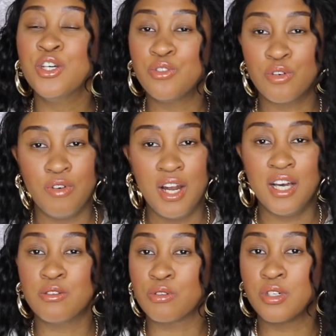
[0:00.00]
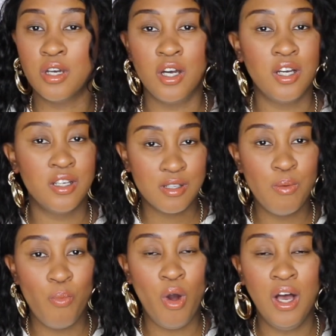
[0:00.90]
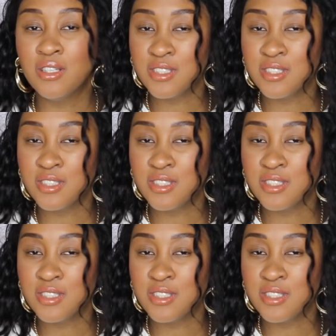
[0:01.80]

Donc voilà, donc euh, moi,